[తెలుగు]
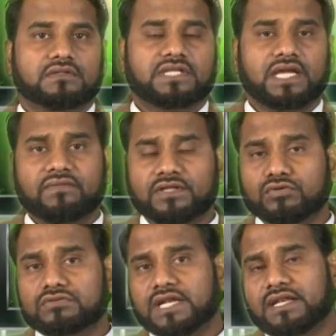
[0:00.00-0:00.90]
దైవ
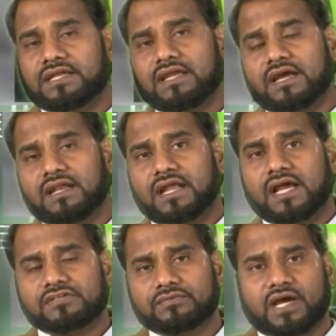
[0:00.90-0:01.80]
దూతల్ని
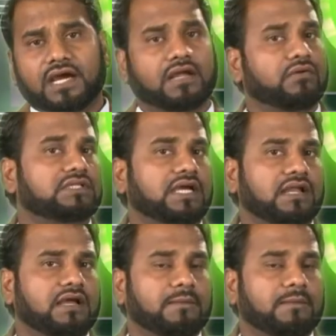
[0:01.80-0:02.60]
అల్లాహ్ హోతాల